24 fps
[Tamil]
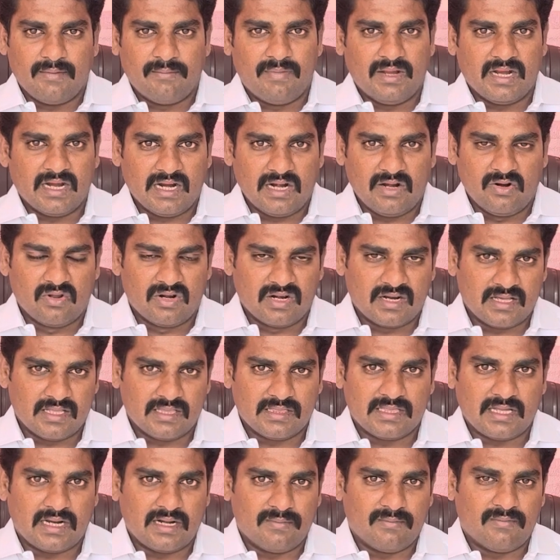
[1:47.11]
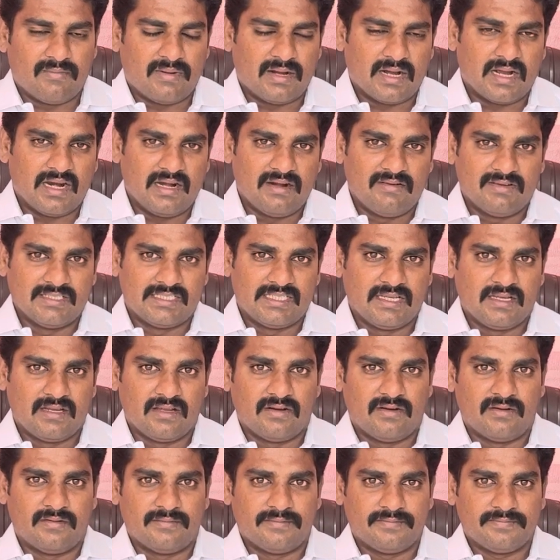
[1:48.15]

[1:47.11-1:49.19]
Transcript: பெங்களூருக்கு தன் மகள் வசிக்கும்